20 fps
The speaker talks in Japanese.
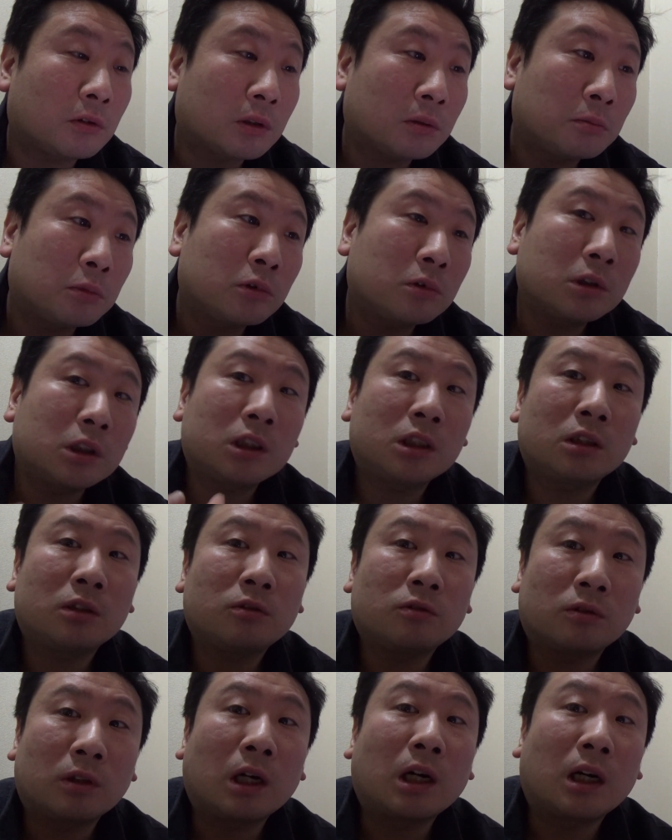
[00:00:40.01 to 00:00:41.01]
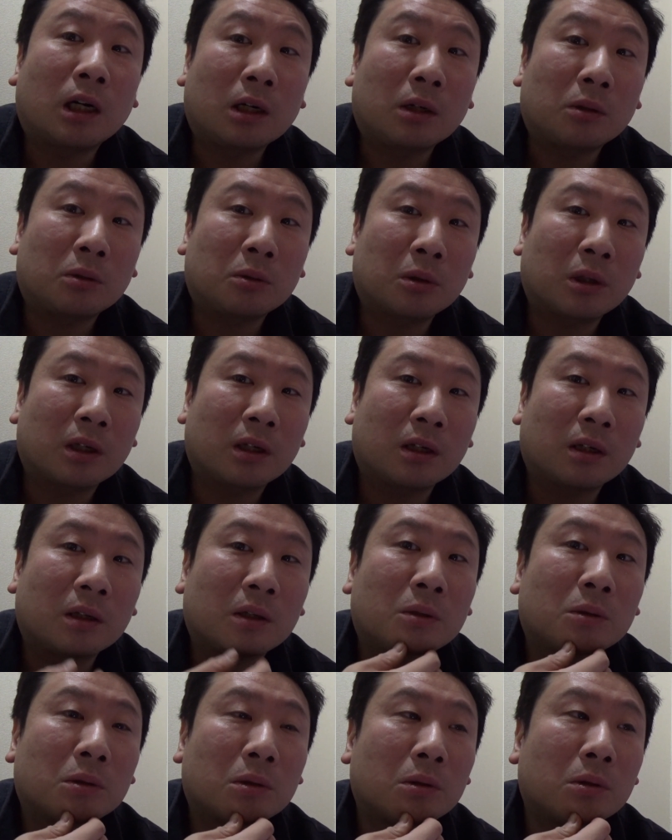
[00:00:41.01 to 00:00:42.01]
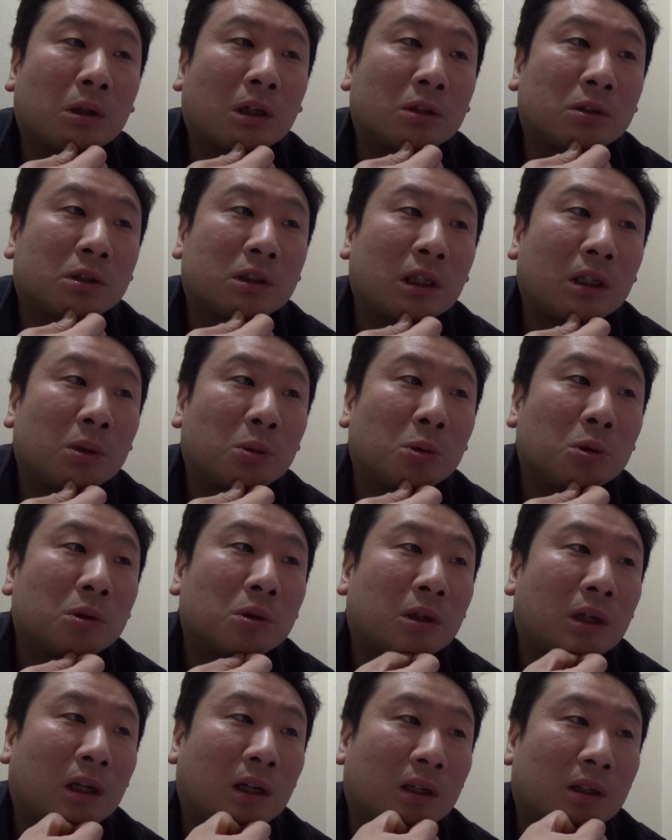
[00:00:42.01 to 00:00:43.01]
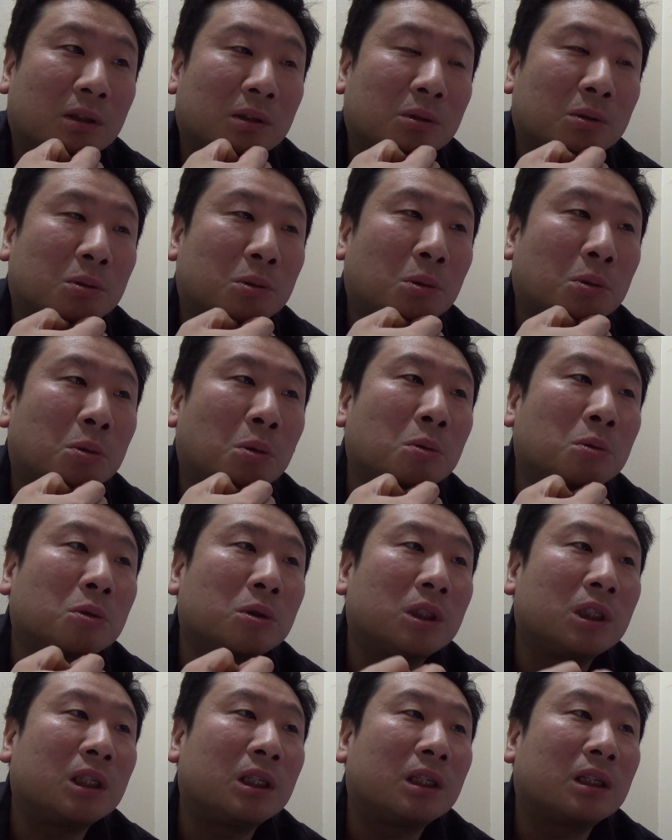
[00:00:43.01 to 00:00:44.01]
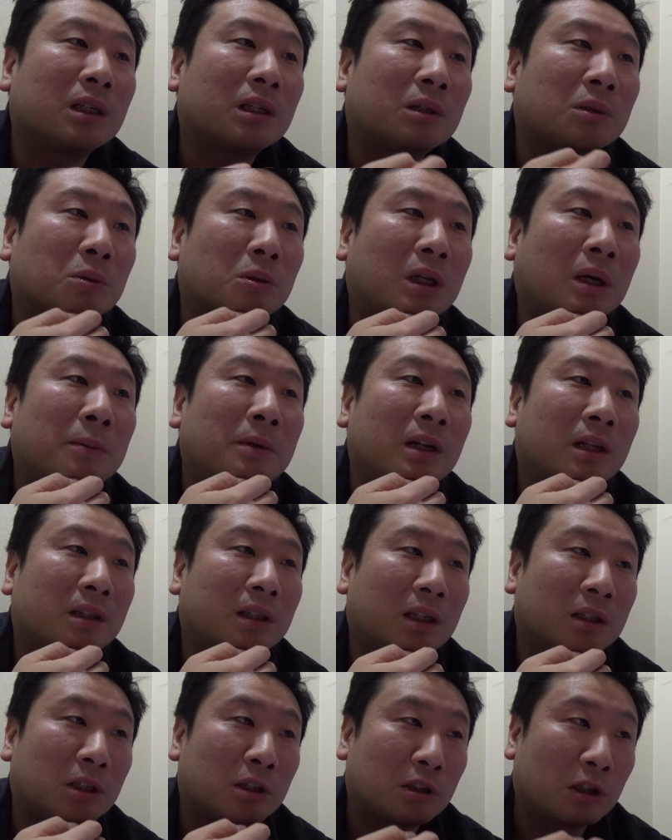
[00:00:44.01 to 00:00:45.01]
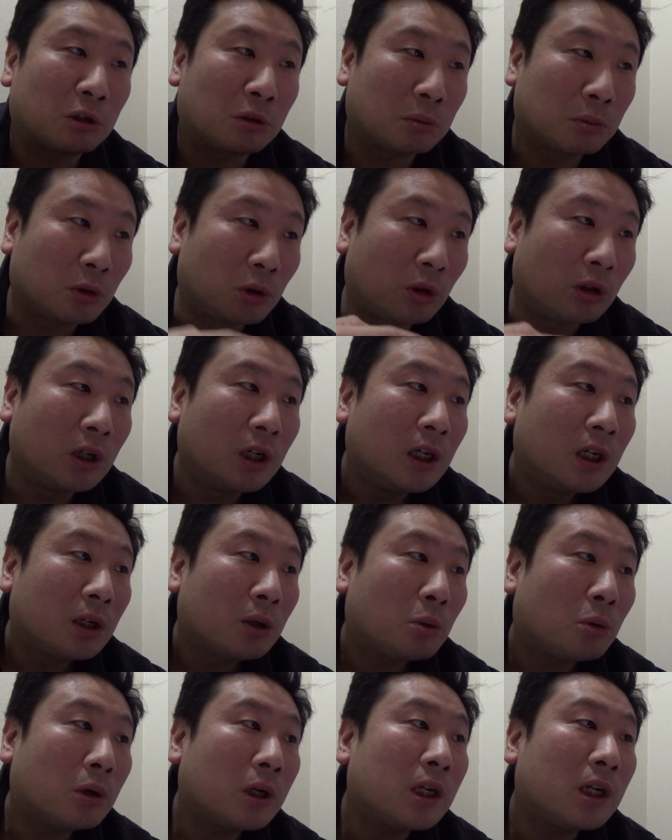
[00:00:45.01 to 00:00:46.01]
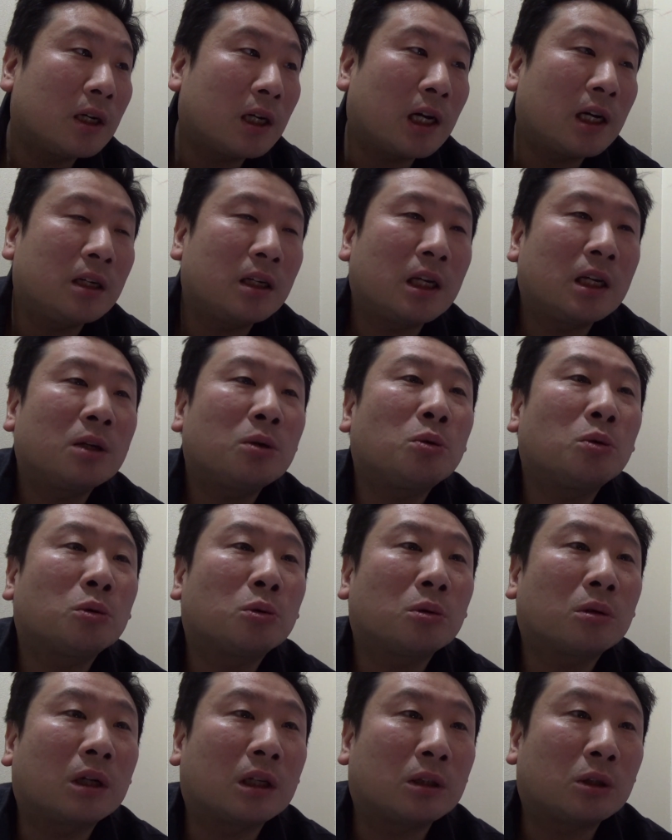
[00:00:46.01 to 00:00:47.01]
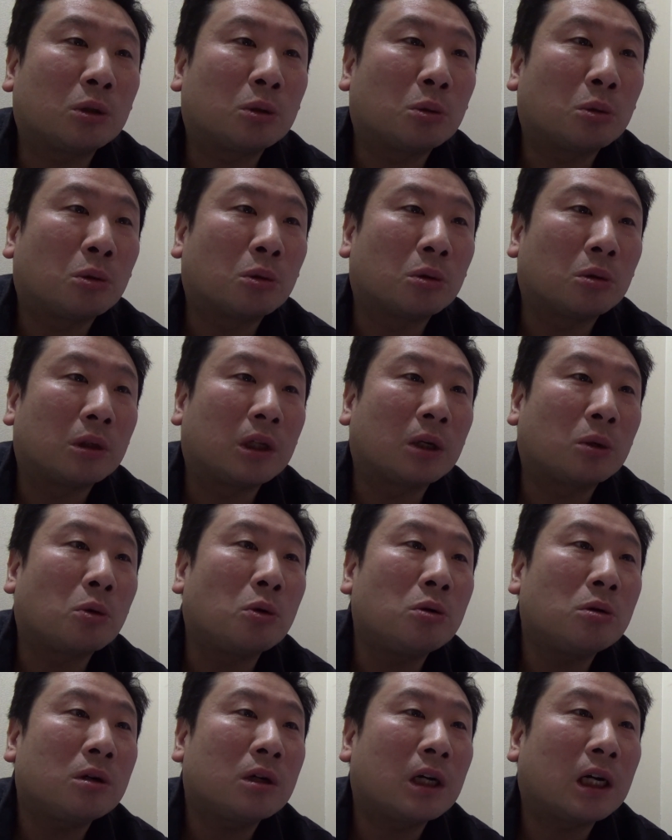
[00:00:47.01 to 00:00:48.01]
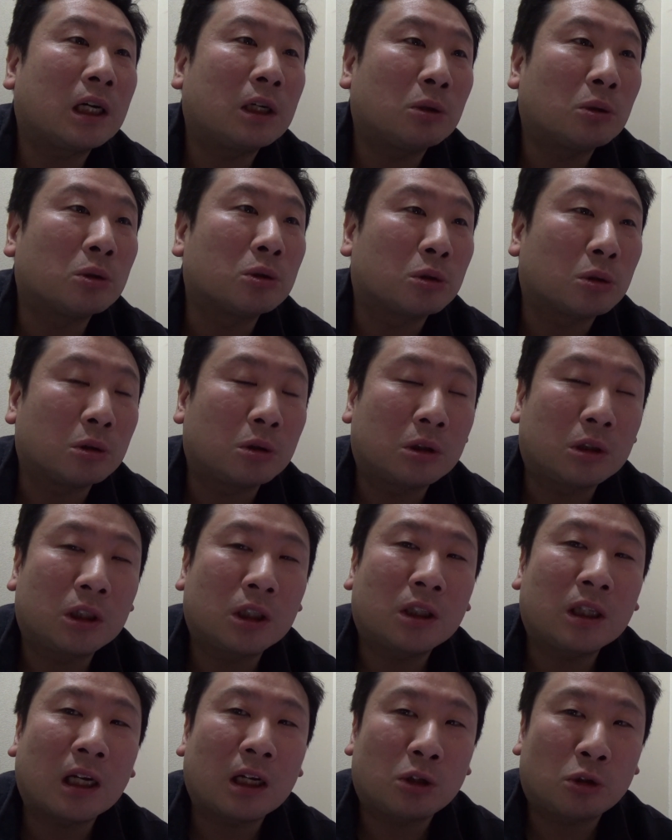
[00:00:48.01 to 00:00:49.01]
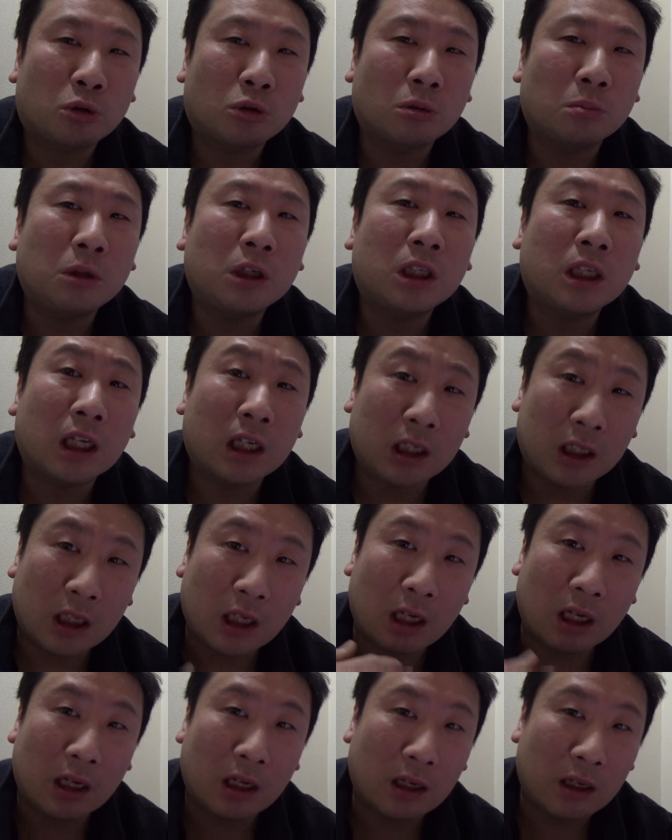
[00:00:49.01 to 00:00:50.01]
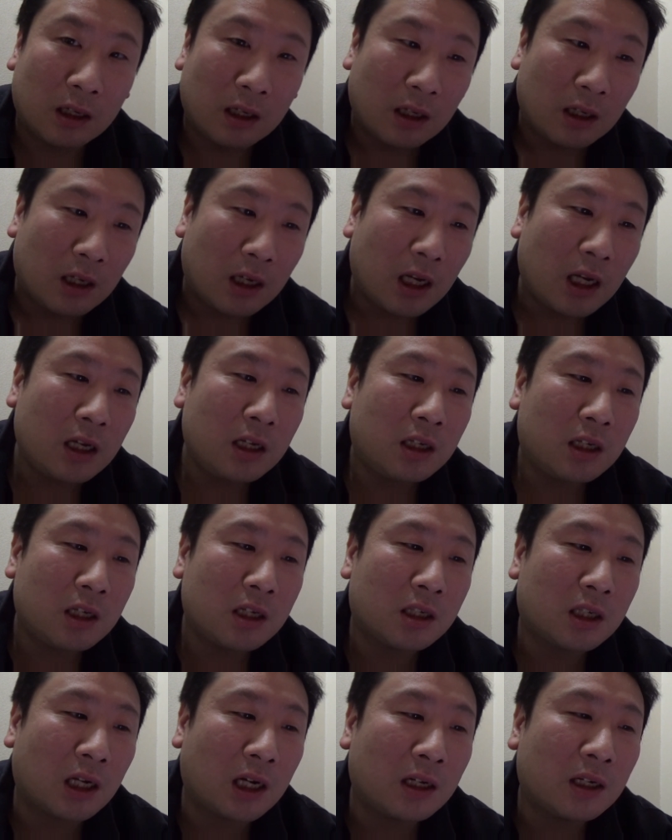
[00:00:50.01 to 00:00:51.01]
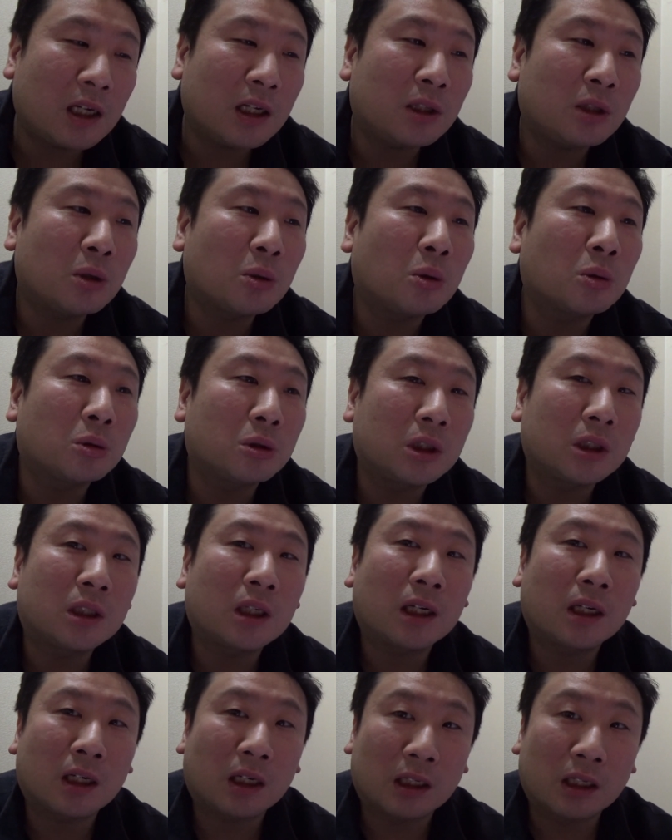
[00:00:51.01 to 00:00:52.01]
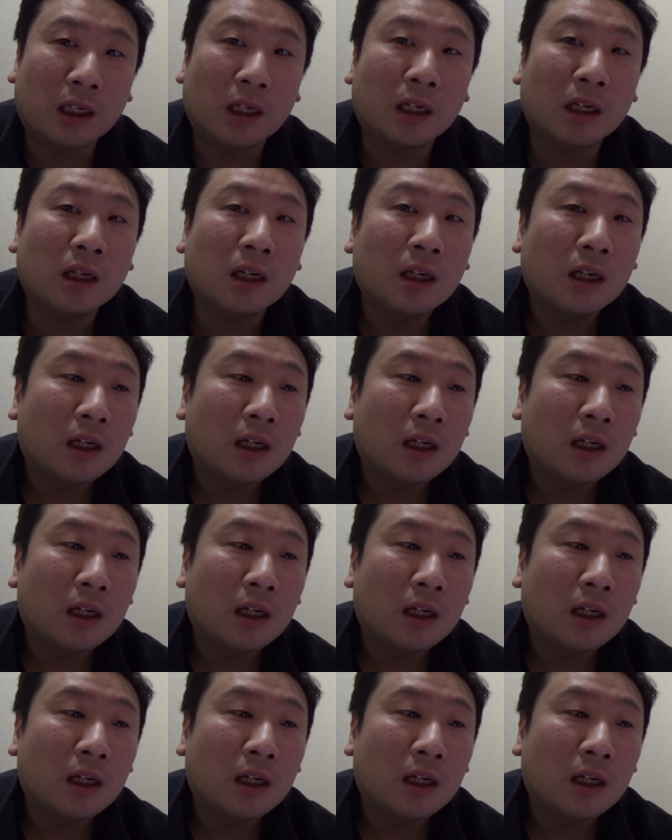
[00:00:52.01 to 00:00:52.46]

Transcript: 僕自身は、これ、落選というか、特にあのダメだったんですけども、はい、これね、来年以降とかっていうところで、今回のちょっと事態ちょっと見ていて、返金されないってこと自体がね、